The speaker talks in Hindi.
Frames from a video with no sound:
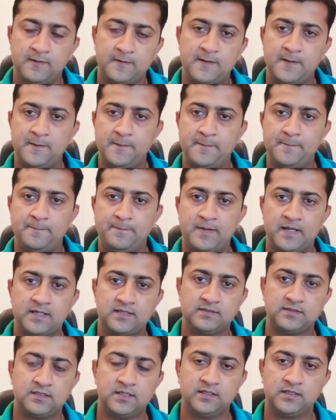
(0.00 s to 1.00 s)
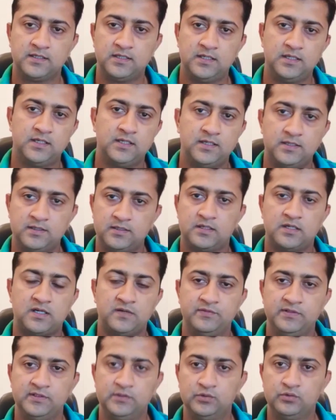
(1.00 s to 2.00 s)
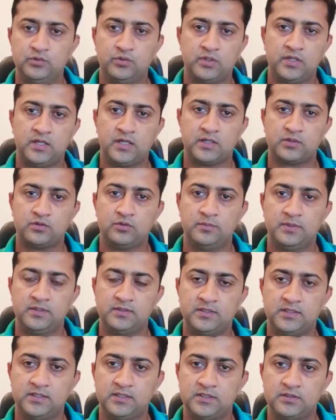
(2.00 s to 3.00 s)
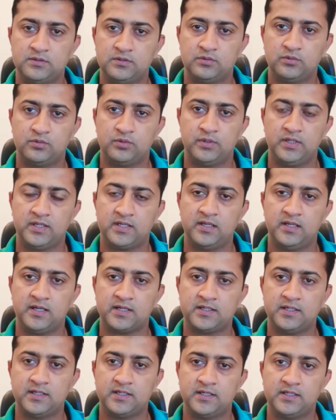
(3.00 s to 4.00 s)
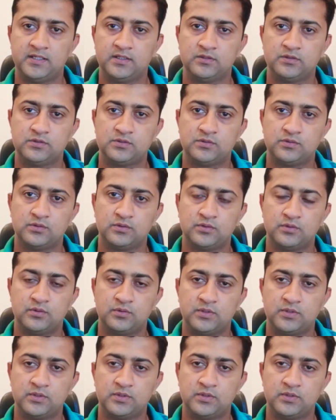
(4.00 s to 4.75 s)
ये पाकिस्तान के काफ़ी दूर इलाकों में से वो एक इलाका है तो